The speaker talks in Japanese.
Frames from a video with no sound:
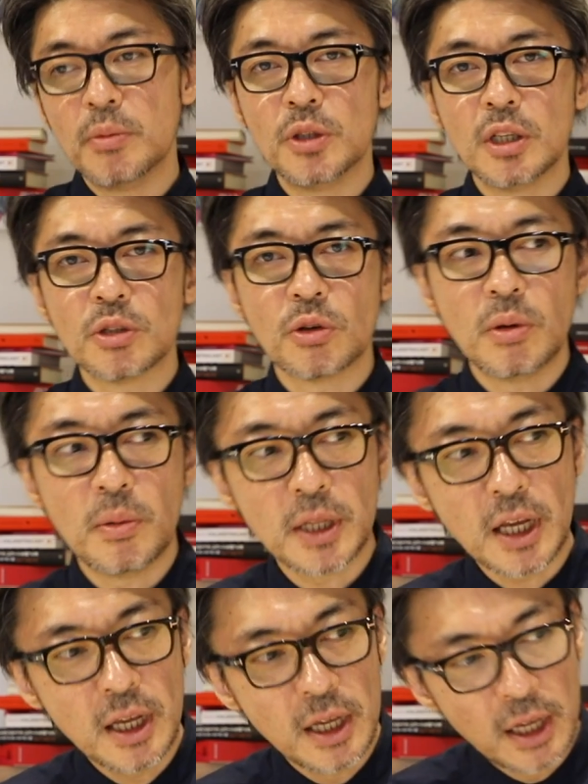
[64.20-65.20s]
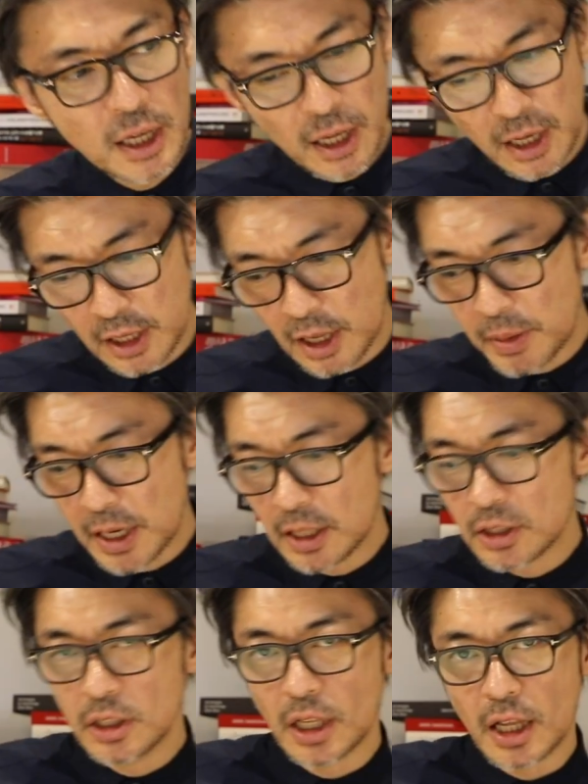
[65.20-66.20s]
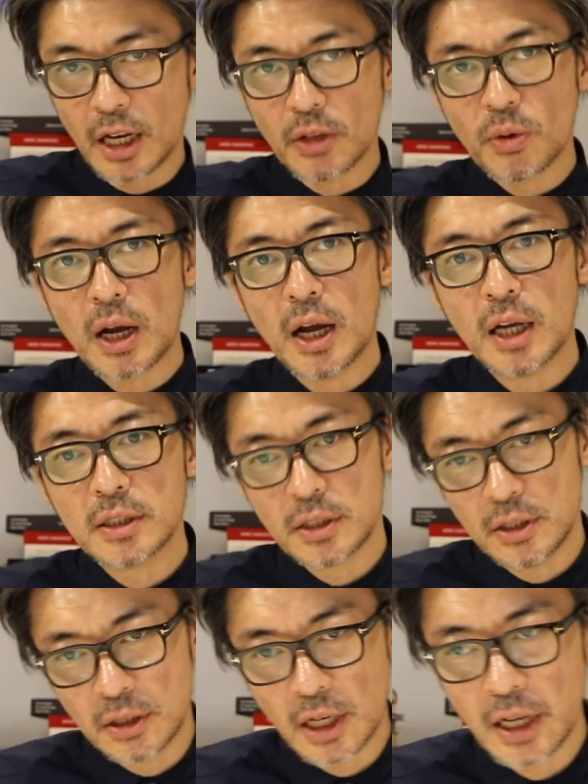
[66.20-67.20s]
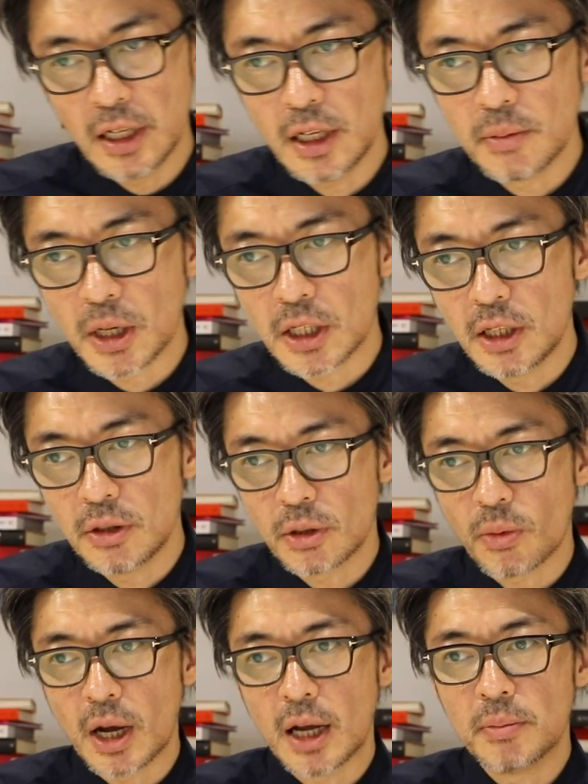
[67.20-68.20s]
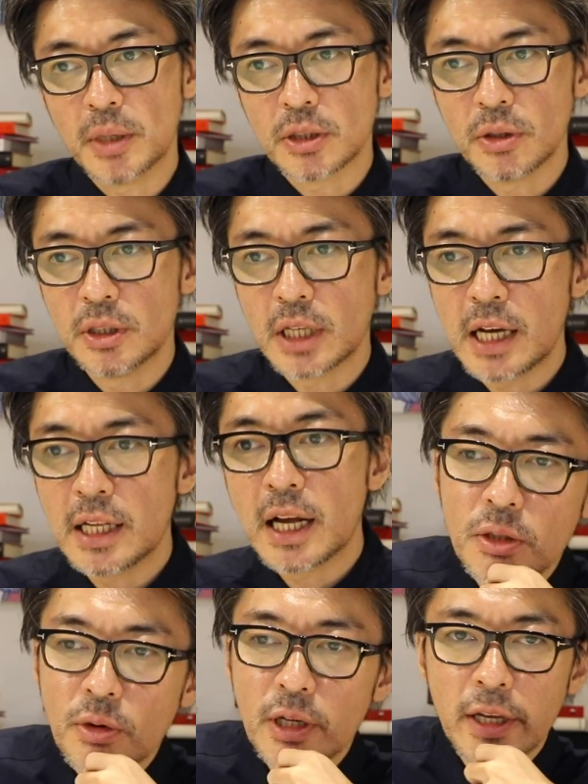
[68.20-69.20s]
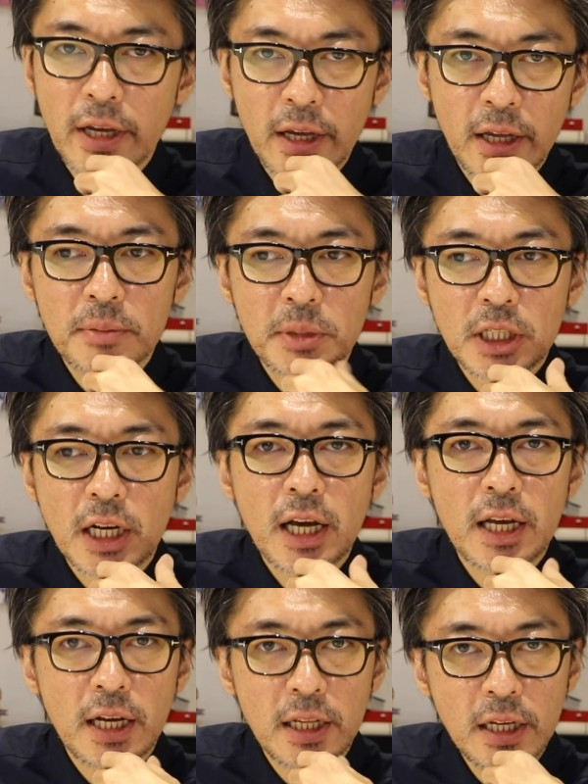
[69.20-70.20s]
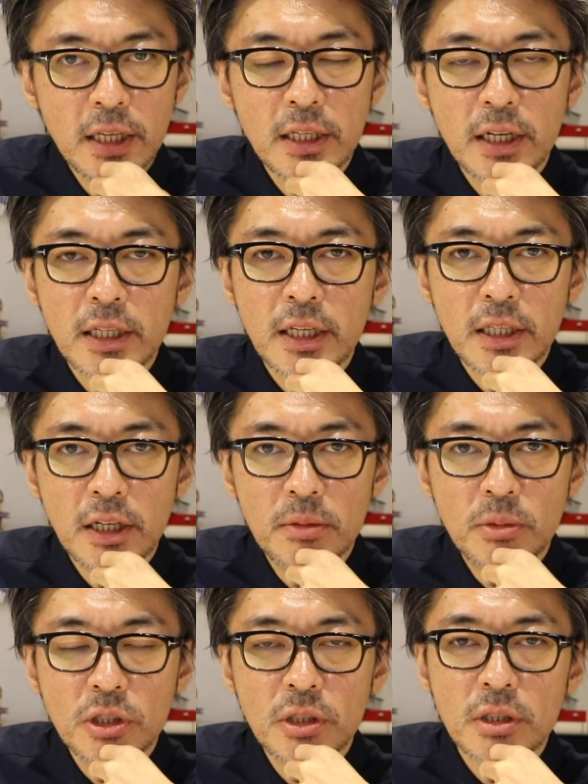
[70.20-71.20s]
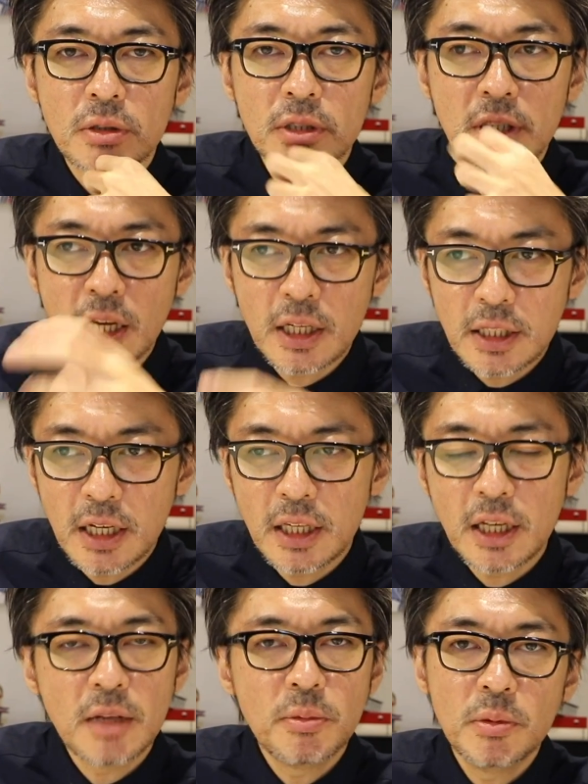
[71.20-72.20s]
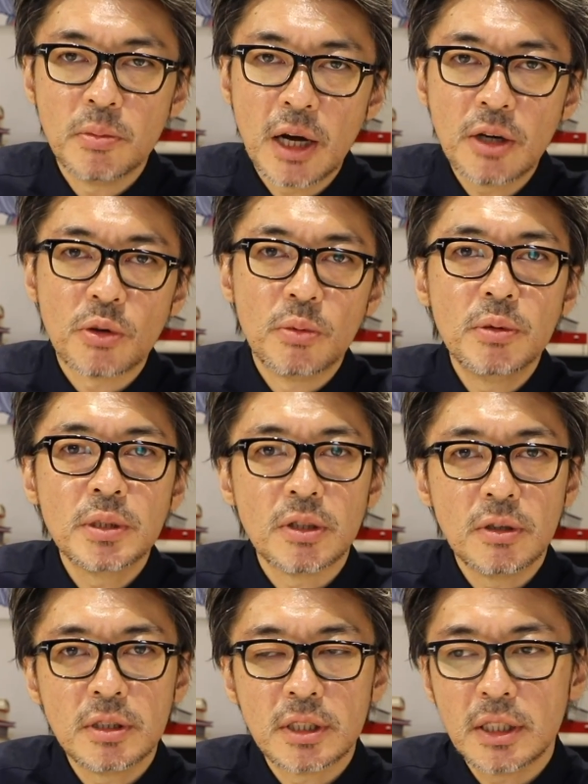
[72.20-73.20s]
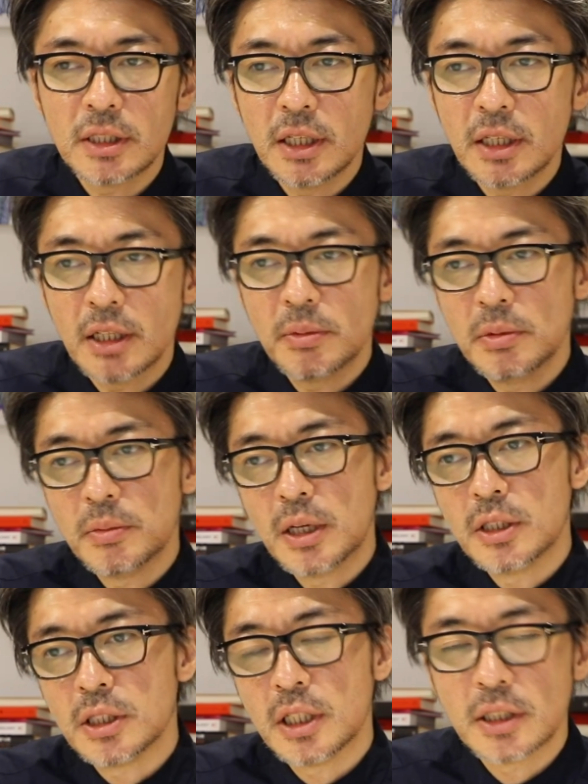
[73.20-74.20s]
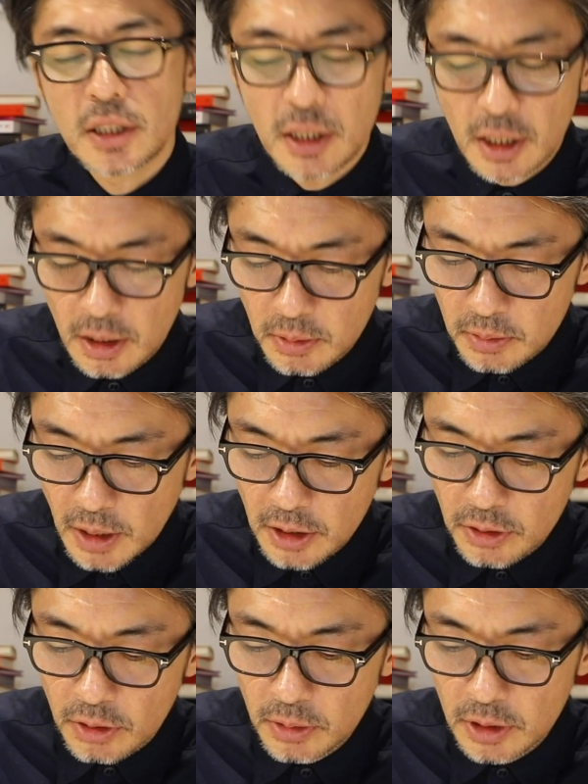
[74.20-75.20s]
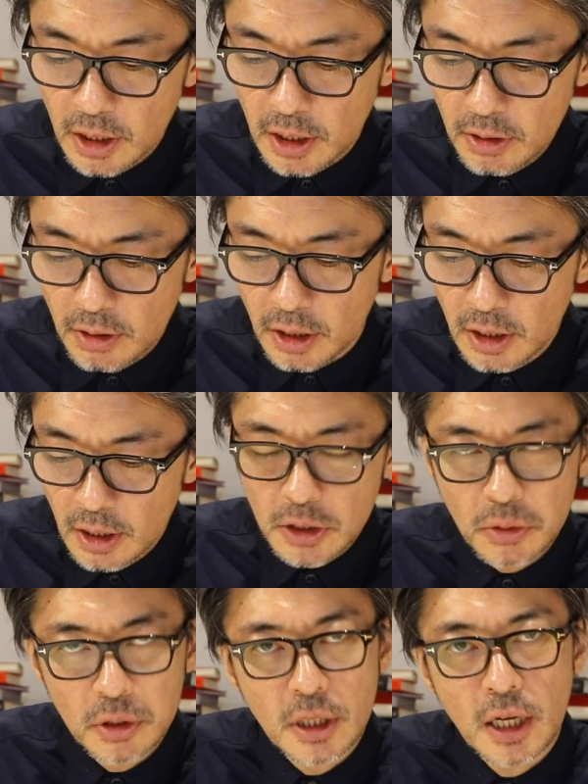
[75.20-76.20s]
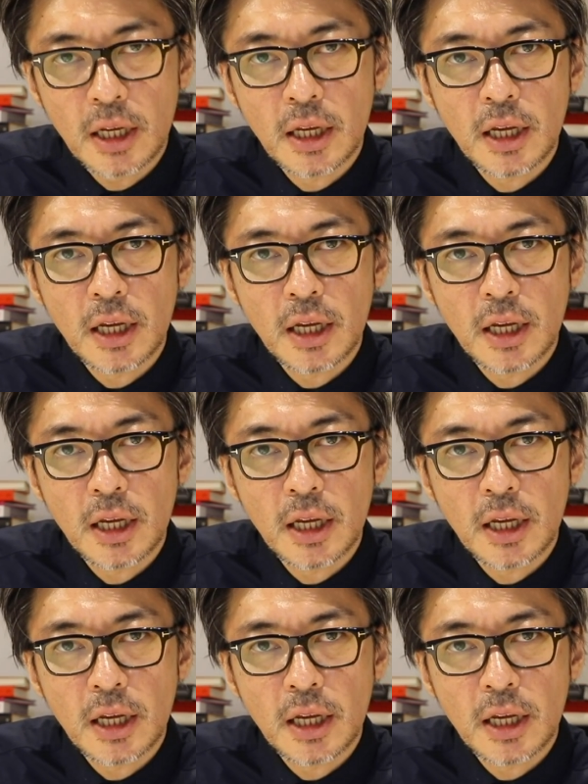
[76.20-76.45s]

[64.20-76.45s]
アムってそのままね、名前が付いてたりとかするぐらい、寄付とか、そういう財団とかで、社会がね成り立ってる。もちろんその税制的な部分もあると思いますよ。税制的な部分もあるし、節税的な部分もあると思うんだけど、そういうね